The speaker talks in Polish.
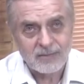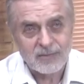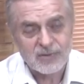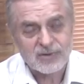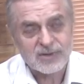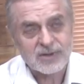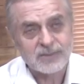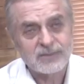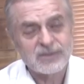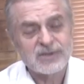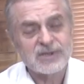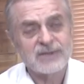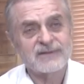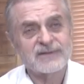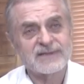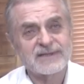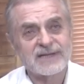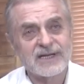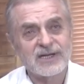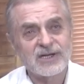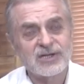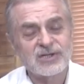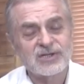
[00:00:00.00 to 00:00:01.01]
możemy się
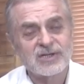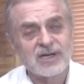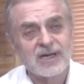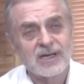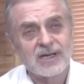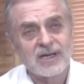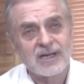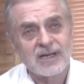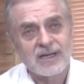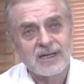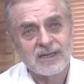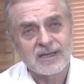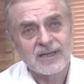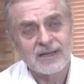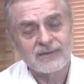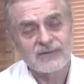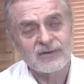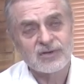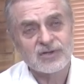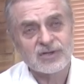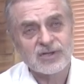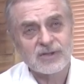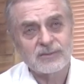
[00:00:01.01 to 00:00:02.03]
wznieść na
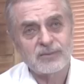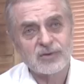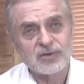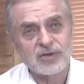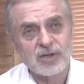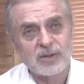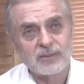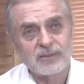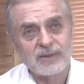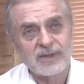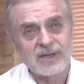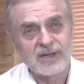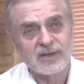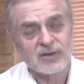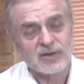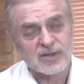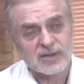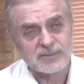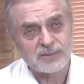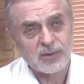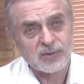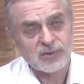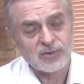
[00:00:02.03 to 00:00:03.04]
wyższe poziomy i
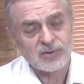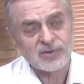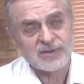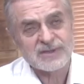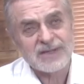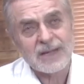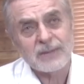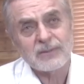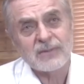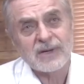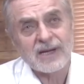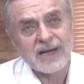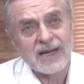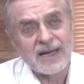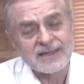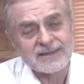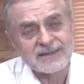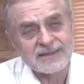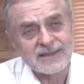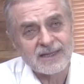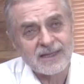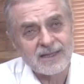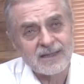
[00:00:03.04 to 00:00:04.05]
rozpocząć tam
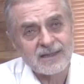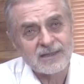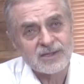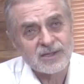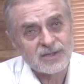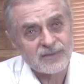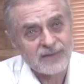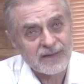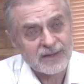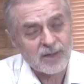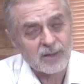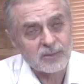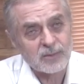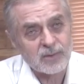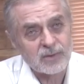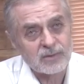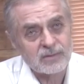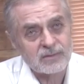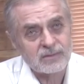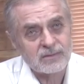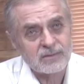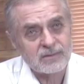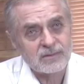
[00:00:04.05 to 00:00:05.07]
kreację
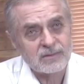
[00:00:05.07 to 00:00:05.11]
świadomą.